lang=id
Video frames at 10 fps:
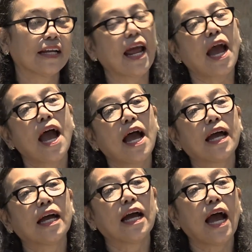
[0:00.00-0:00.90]
Nah,
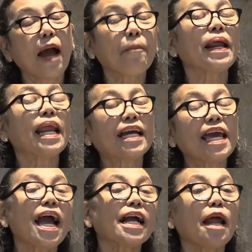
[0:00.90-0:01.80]
apalagi
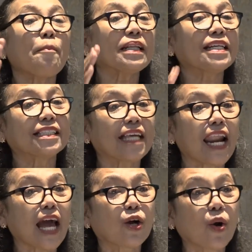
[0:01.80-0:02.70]
yang dapat kita
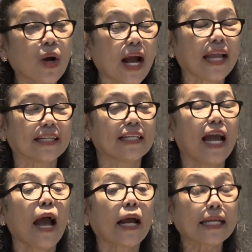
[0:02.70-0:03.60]
lakukan?
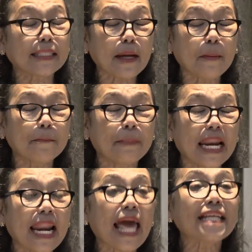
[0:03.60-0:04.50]
Ya, kita
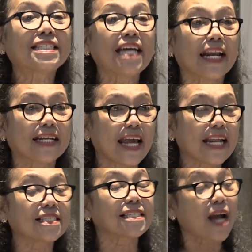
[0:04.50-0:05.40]
belajar
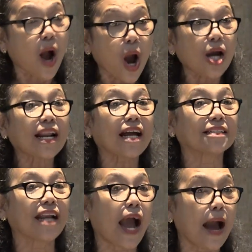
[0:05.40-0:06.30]
dari
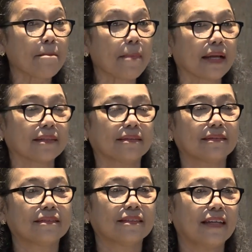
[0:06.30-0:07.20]
seorang Naaman,
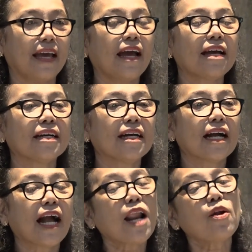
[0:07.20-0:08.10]
ya.
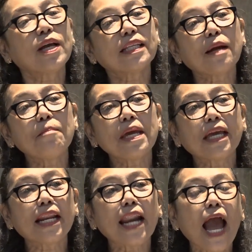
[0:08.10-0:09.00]
Kalau kita
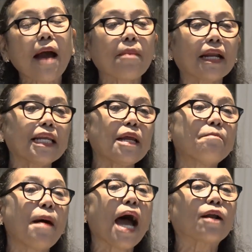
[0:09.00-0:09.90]
mikir Naaman ini
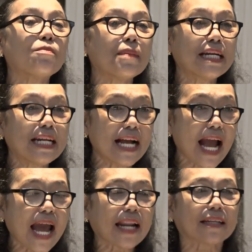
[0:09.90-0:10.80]
baru
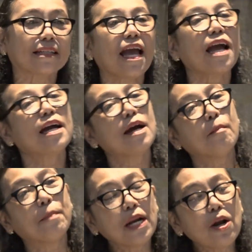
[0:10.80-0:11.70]
mendengar ya,
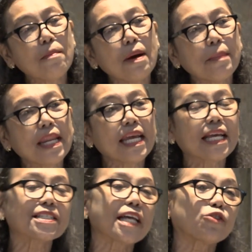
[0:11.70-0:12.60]
belum
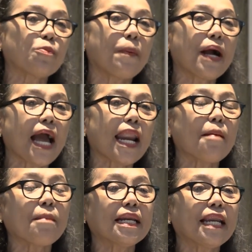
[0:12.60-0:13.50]
memiliki satu
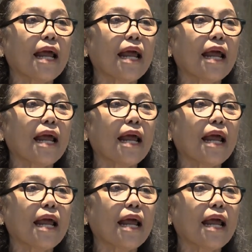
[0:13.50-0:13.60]
pengalaman